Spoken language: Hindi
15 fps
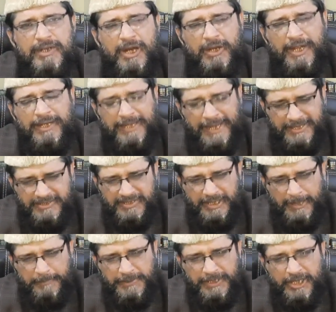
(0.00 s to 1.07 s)
और अल्लाह से
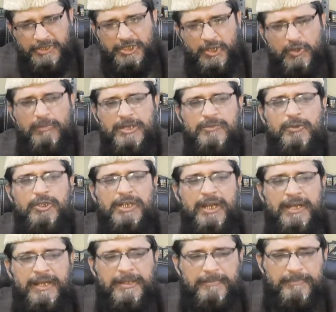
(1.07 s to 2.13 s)
अपने रिश्ते को मजबूत
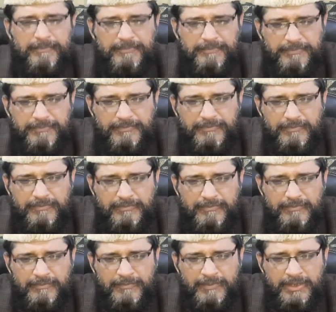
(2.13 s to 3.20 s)
कर ले
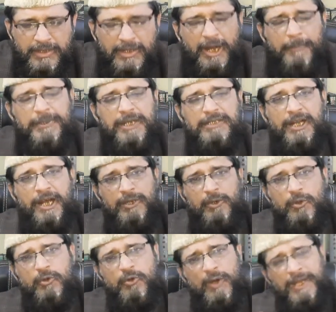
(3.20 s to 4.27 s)
अपने
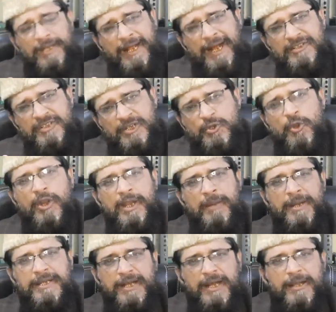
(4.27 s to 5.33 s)
ताल्लुक़ को अल्लाह से जोड़ ले
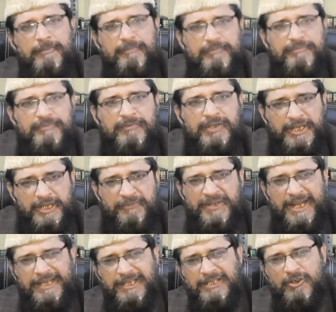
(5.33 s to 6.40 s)
बंदा
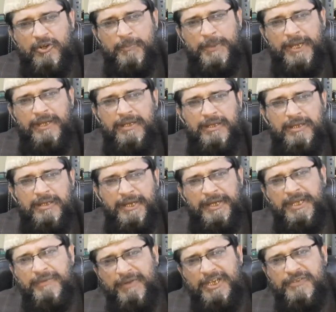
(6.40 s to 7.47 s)
इनफरादी तौर पे
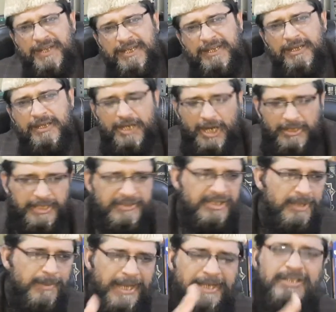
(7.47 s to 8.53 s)
इंडिविजुअली और
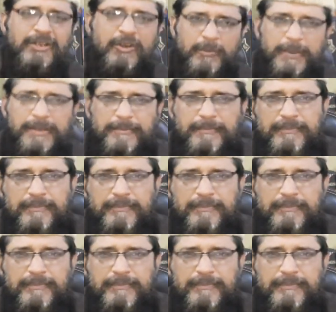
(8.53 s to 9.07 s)
इज्तमाही तौर पे